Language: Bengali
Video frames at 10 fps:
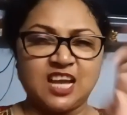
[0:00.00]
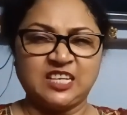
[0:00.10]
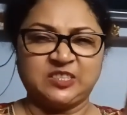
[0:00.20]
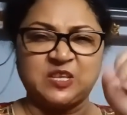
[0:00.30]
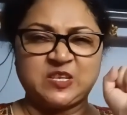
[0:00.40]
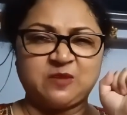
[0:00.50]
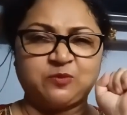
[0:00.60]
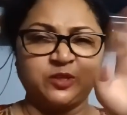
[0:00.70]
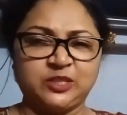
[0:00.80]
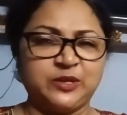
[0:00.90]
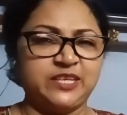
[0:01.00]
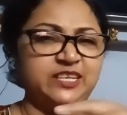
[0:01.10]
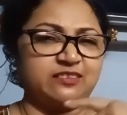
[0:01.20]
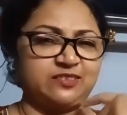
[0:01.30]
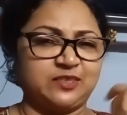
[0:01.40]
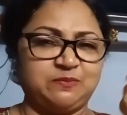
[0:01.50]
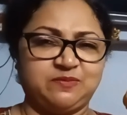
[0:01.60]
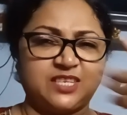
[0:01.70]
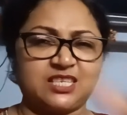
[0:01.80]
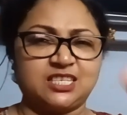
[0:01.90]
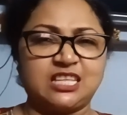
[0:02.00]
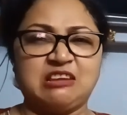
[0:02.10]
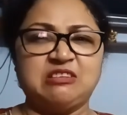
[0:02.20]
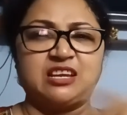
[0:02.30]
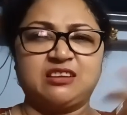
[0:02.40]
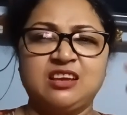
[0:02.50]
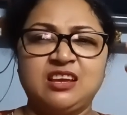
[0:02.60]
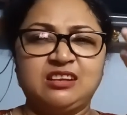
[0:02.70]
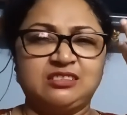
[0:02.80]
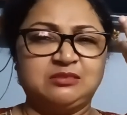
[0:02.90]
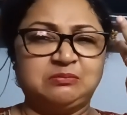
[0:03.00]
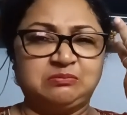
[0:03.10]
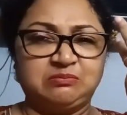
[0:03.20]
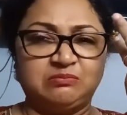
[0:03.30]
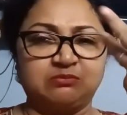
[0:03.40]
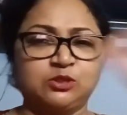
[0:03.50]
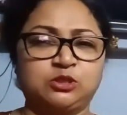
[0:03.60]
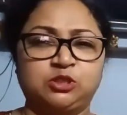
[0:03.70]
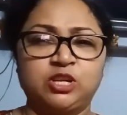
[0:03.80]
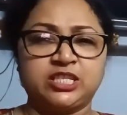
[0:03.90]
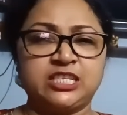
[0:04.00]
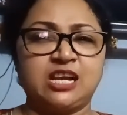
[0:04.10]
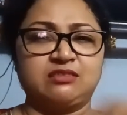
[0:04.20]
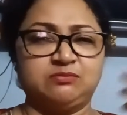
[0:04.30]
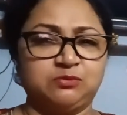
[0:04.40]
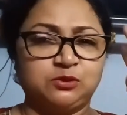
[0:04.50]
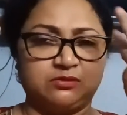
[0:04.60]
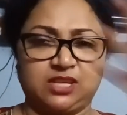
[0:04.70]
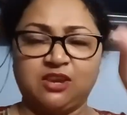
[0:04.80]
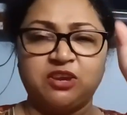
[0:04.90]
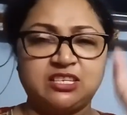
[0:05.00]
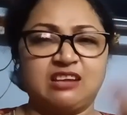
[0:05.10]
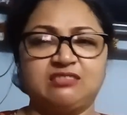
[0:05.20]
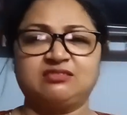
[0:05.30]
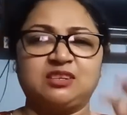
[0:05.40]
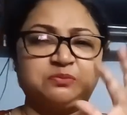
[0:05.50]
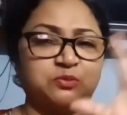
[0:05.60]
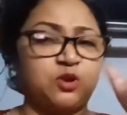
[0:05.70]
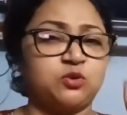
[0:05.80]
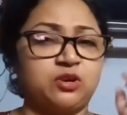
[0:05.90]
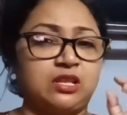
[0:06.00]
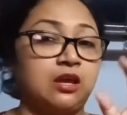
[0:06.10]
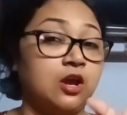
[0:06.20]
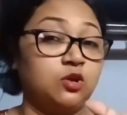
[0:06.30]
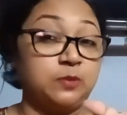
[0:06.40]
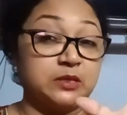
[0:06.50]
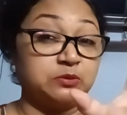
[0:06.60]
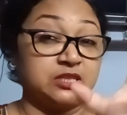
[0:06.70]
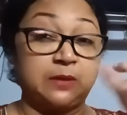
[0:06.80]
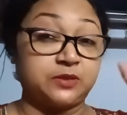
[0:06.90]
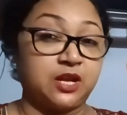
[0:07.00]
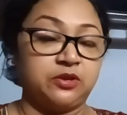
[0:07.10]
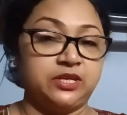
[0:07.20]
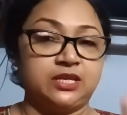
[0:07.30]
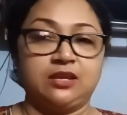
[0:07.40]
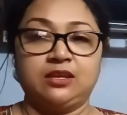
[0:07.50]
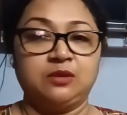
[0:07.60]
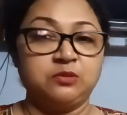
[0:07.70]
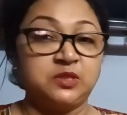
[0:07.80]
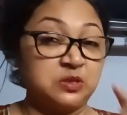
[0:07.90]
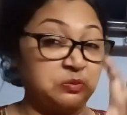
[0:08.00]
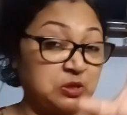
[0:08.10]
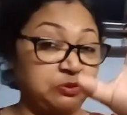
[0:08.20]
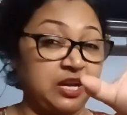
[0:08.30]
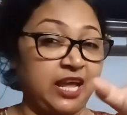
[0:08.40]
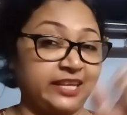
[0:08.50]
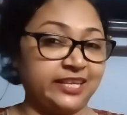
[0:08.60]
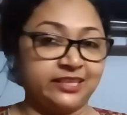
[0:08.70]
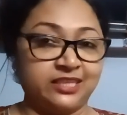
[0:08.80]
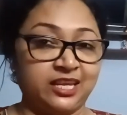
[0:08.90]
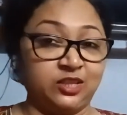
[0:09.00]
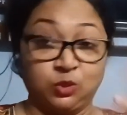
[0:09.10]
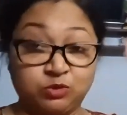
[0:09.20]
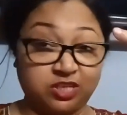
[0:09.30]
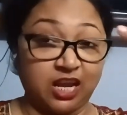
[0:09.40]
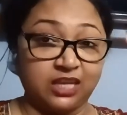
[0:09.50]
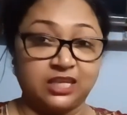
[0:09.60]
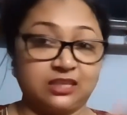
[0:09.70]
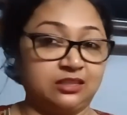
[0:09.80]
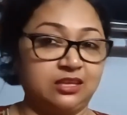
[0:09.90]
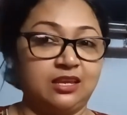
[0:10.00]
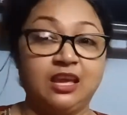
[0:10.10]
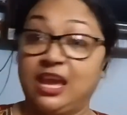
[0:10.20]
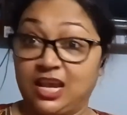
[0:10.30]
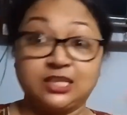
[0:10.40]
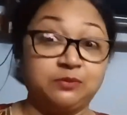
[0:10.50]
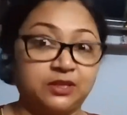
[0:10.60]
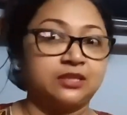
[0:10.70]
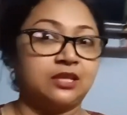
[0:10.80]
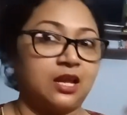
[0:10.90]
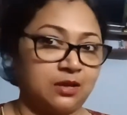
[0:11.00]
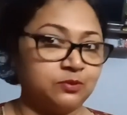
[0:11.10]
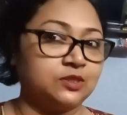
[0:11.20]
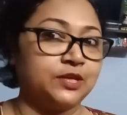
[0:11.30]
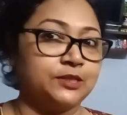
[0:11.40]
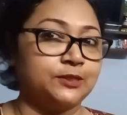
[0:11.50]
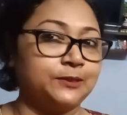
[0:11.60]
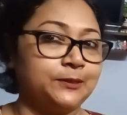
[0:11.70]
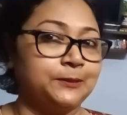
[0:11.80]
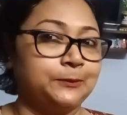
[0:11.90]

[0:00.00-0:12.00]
যা তোর সব ক্ষতি হয়ে যাক সব যাচ্ছেতাই হয়ে যাক একদম মুখ ঝলসে যাক মুখ ইয়ে হয়ে যাক সব ফর করে দেয় এবার যখন ঝাপসা হয়ে যায় বুঝতে পারছো বুড়ি বুড়ি লাগে দেখতে ধুমসি লাগে দেখতে এসব দেখতে লাগে বুঝতে পেরেছ